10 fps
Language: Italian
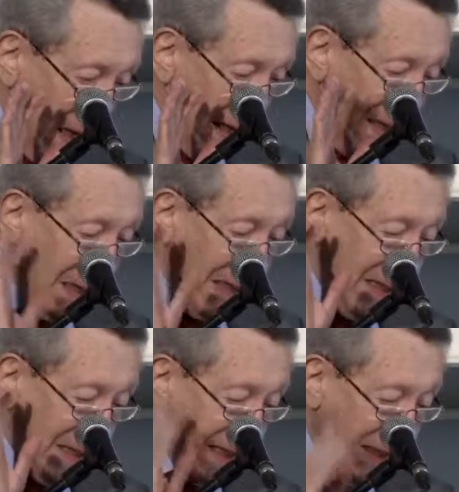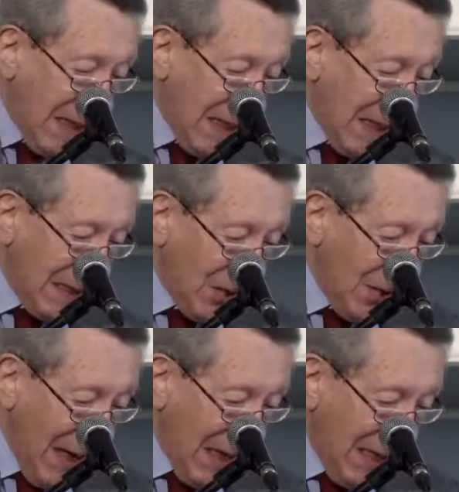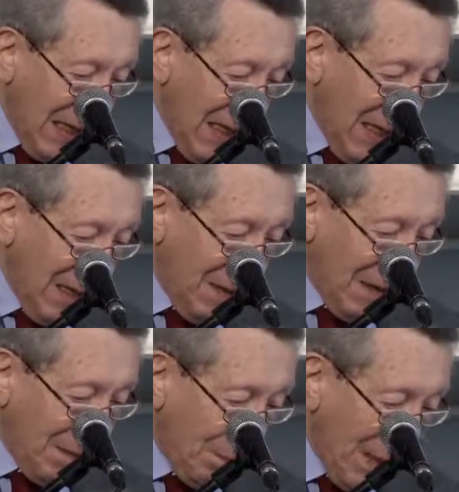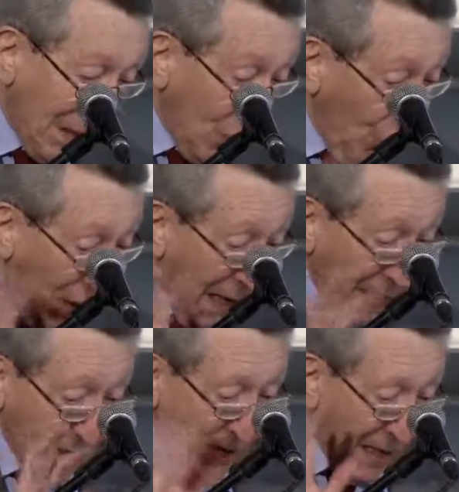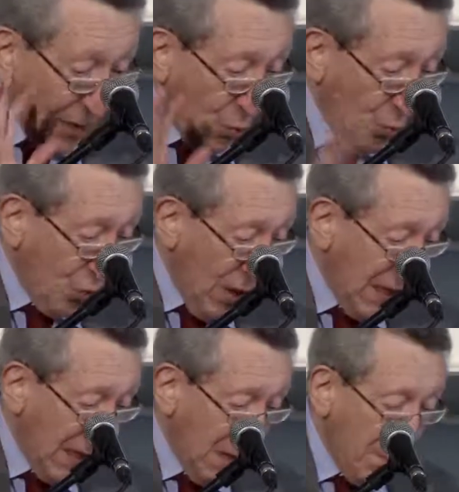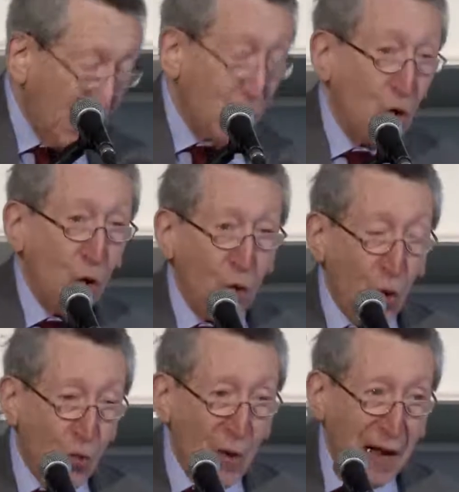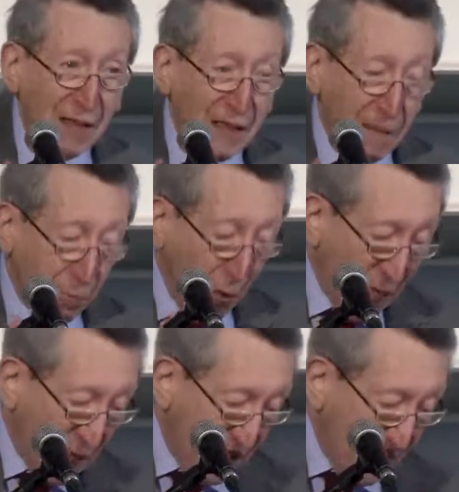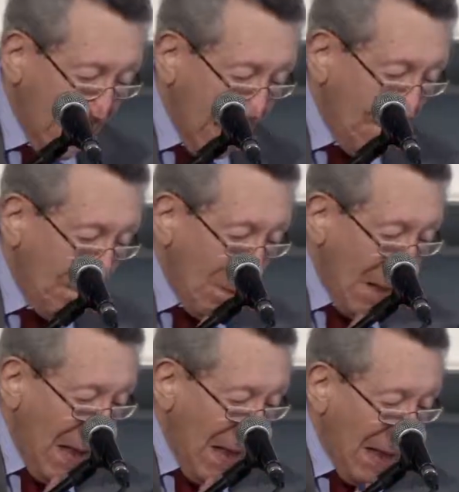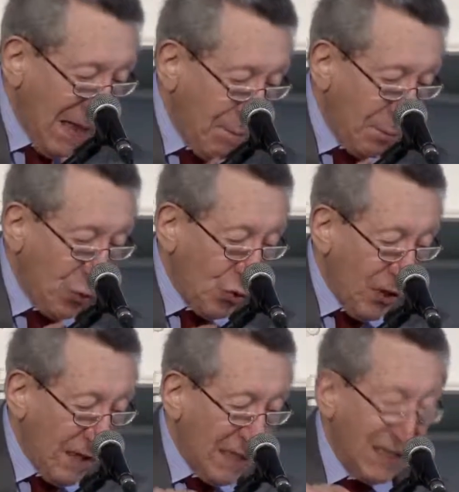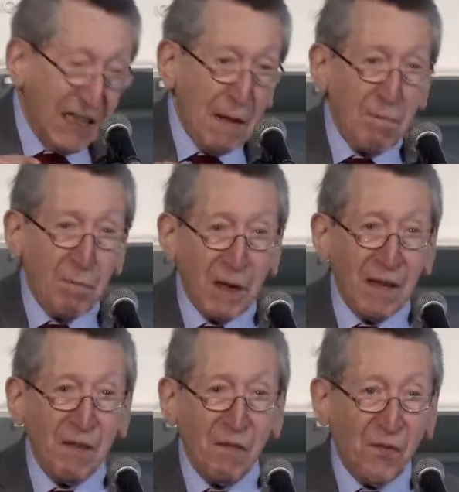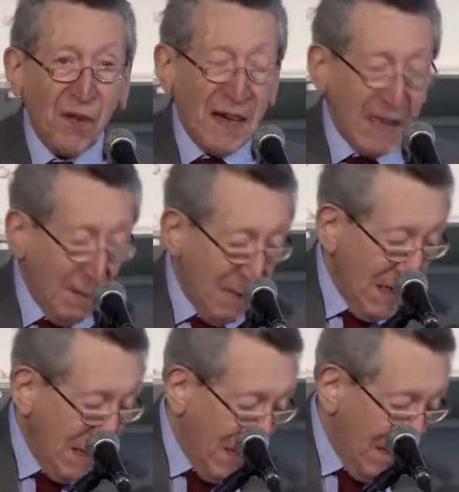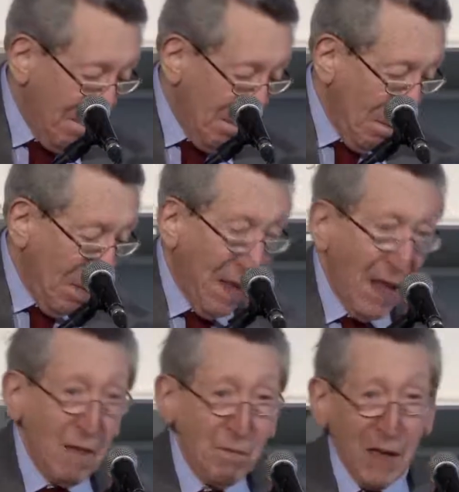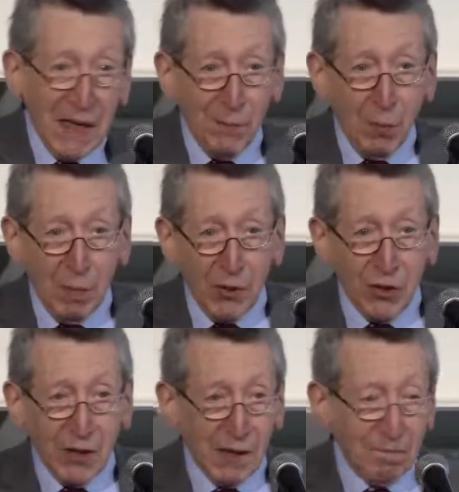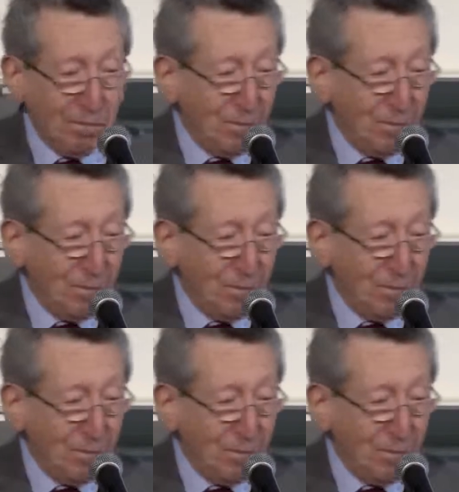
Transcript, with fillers: intese internazionali eh, particolari di alcun genere, ma solo una diplomazia che proceda sempre francamente e in piena pubblicità.